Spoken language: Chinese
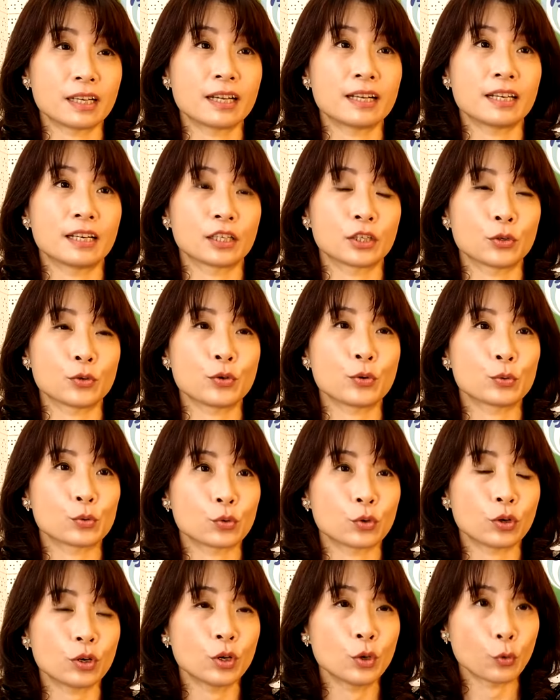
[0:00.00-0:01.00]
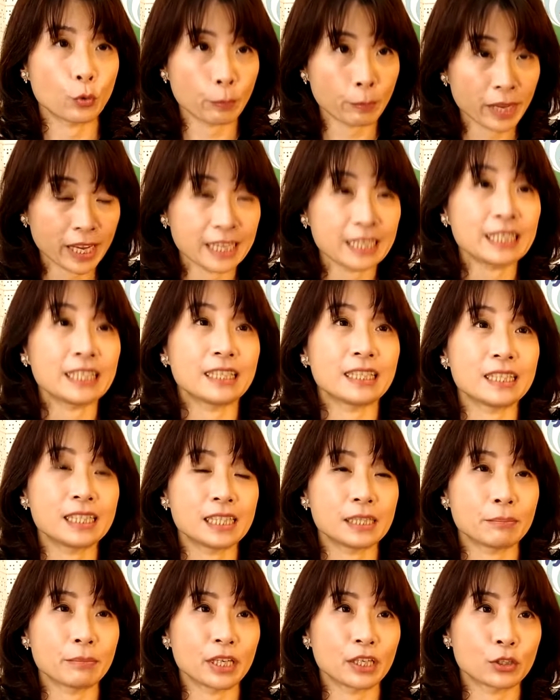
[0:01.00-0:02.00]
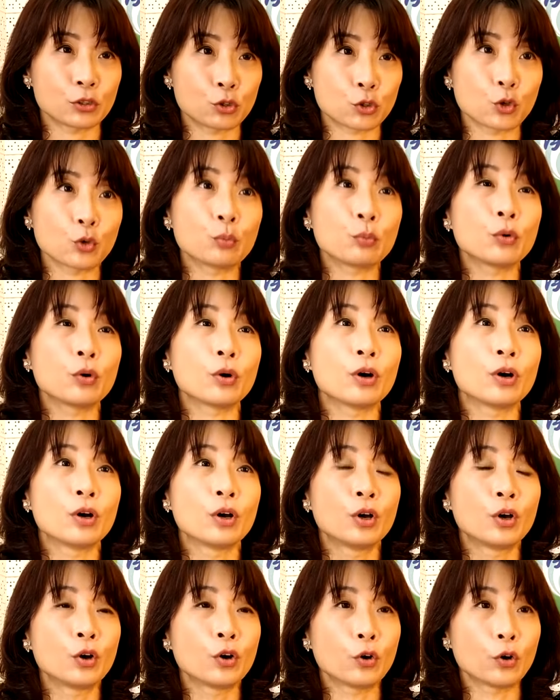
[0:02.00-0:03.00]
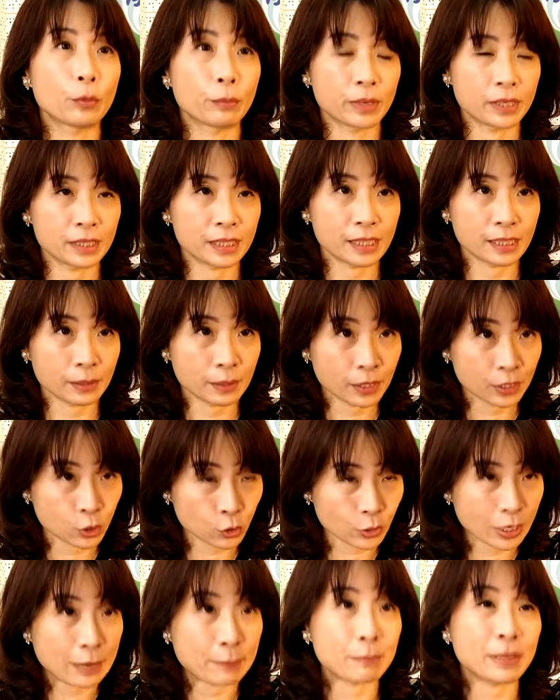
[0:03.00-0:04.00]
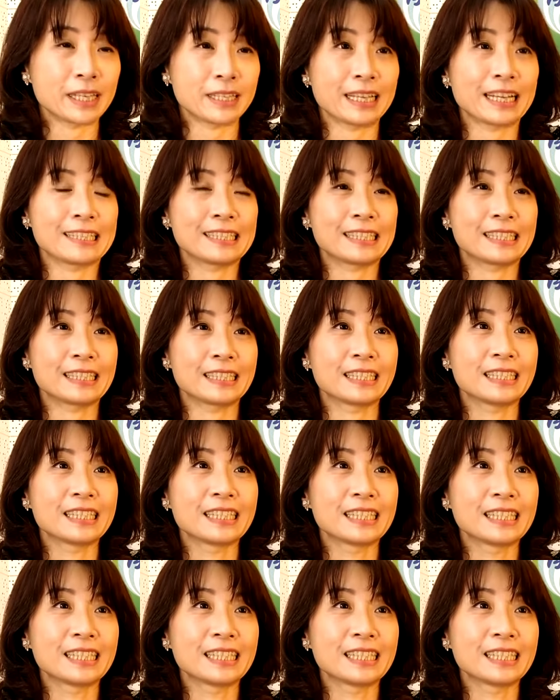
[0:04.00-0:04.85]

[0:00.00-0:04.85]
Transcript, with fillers: 大概两个月，我说我陪你一起每个周末，我们就来背单字，